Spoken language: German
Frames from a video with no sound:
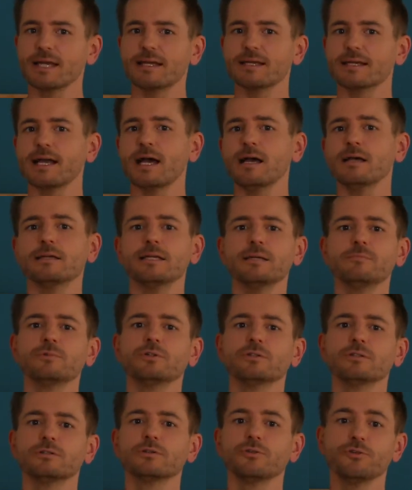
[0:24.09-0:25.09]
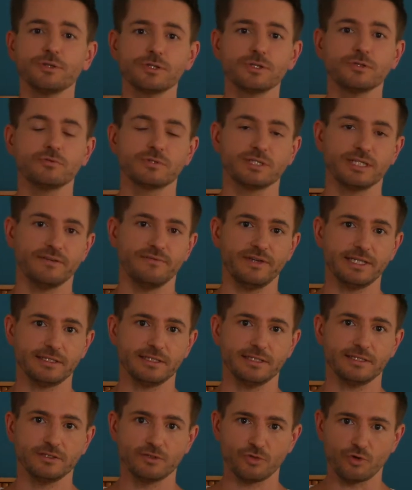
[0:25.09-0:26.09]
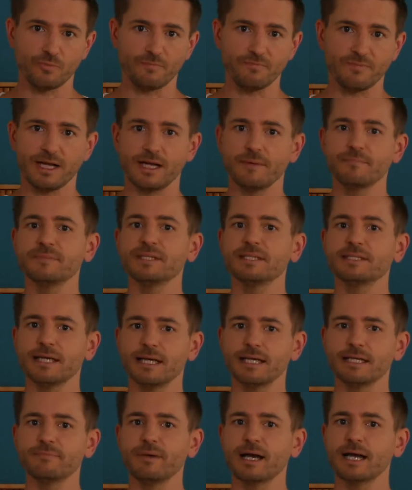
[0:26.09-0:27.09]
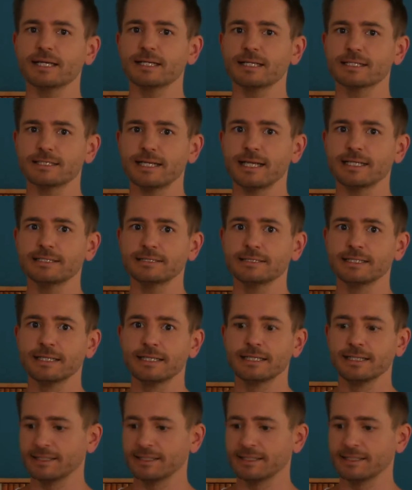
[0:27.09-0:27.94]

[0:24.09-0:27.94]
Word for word: Nach dem äh, Rückzug der westlichen Truppen haben die Taliban das Land